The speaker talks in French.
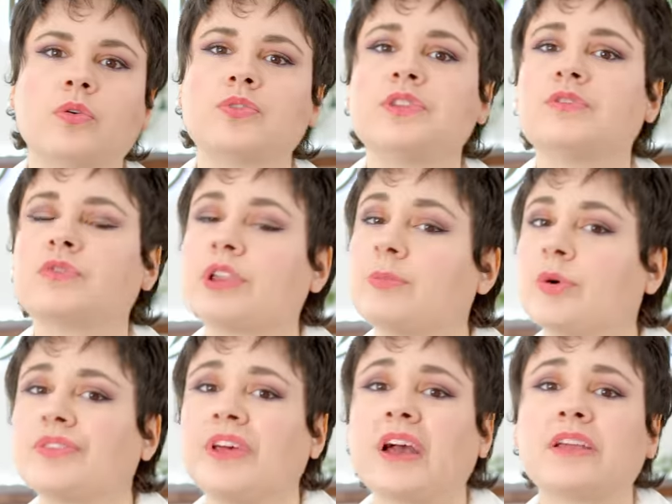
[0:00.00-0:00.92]
Au niveau
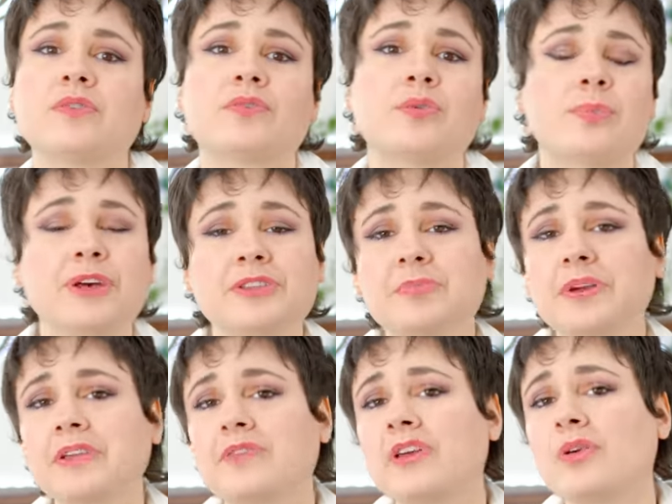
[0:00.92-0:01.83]
alimentaire, il ne faut pas se
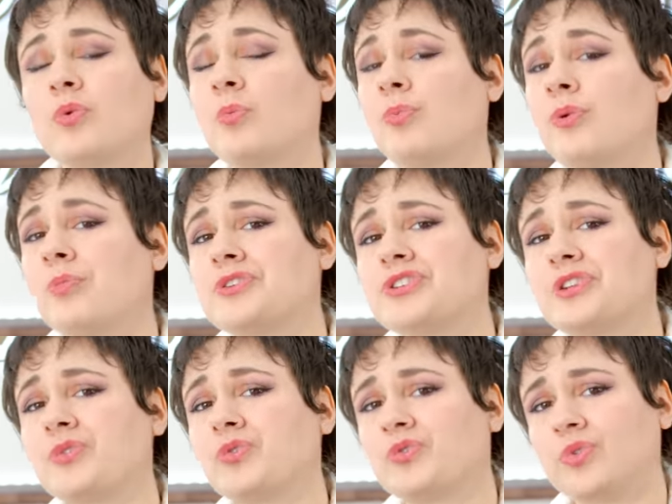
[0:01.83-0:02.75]
priver. On peut
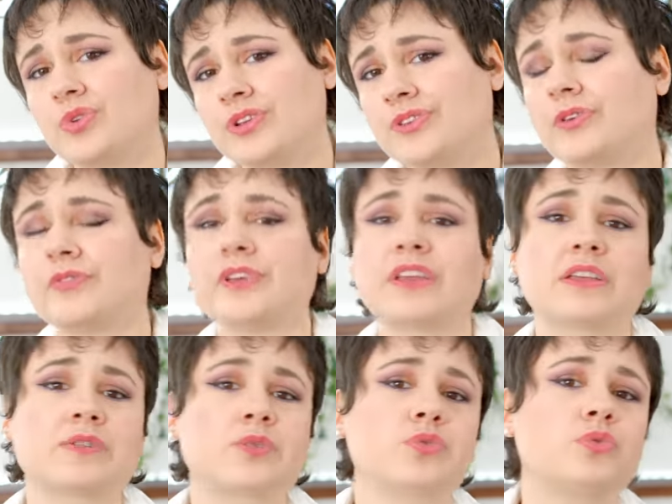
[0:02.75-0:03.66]
manger de tout en étant
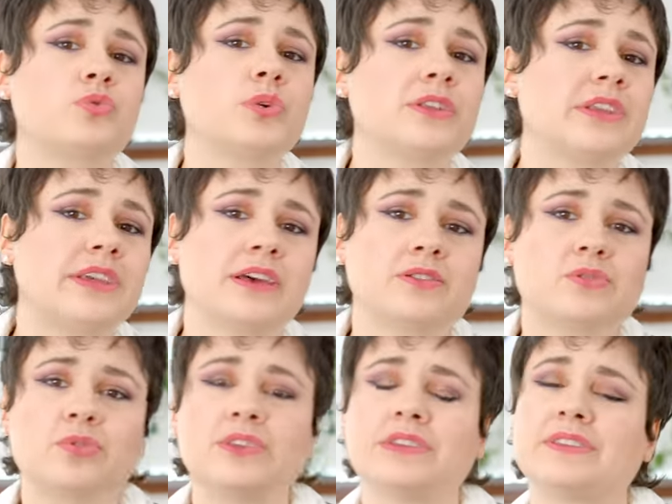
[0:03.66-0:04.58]
vegan, que ce soit des
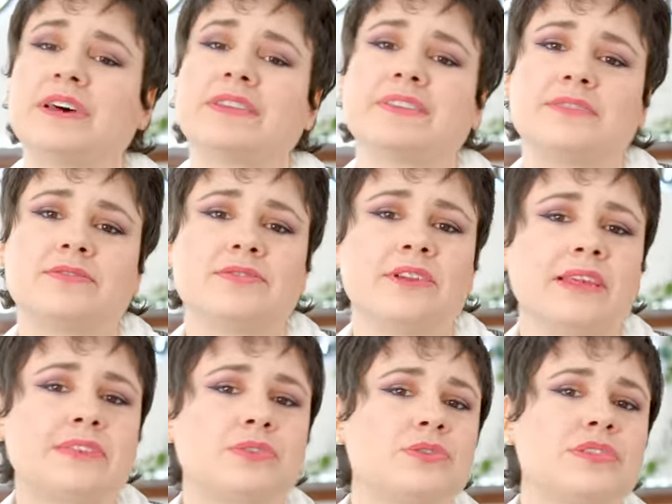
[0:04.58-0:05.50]
gâteaux, des
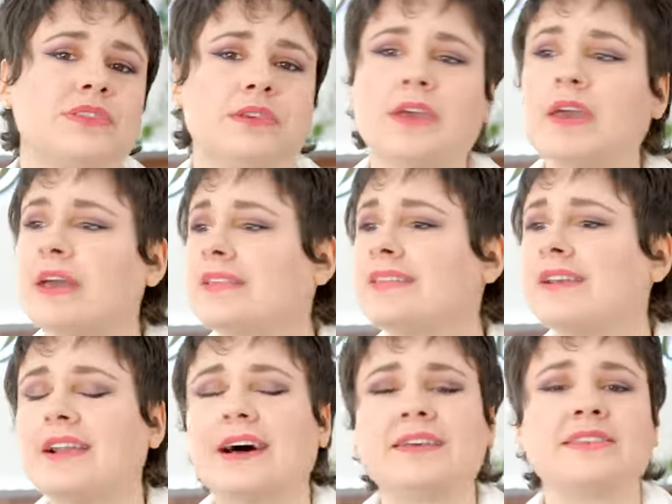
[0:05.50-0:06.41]
tartiflettes, des,
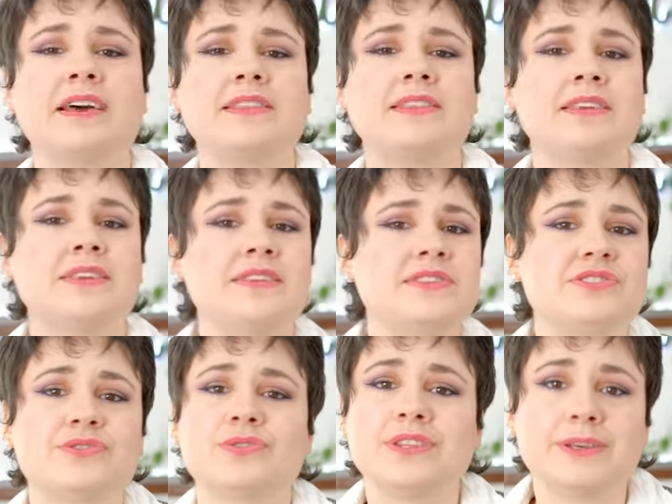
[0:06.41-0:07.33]
lasagnes, des
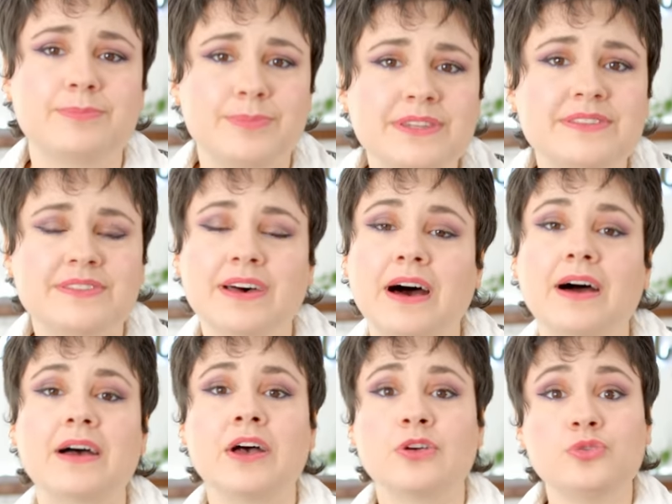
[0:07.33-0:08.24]
quiches, des
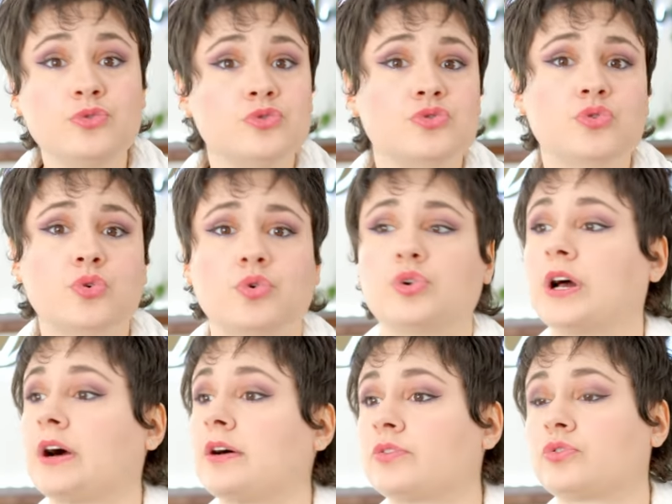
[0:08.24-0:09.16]
pizzas, du
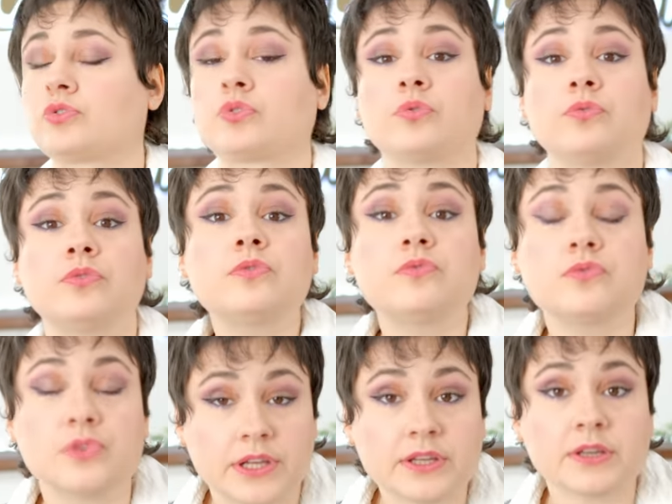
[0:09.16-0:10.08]
chocolat, ce que vous
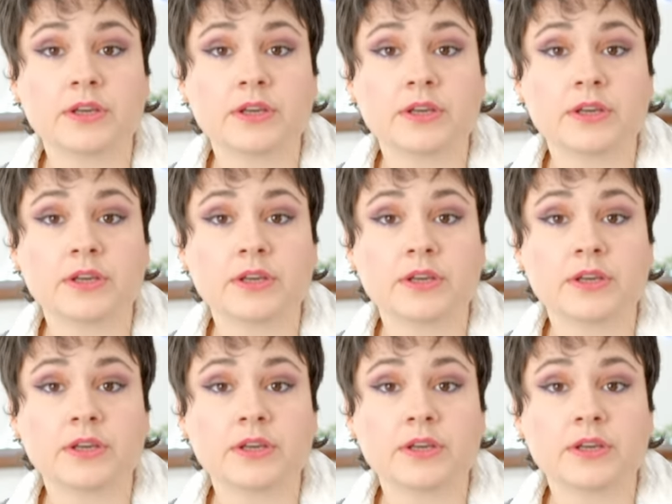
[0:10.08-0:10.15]
voulez.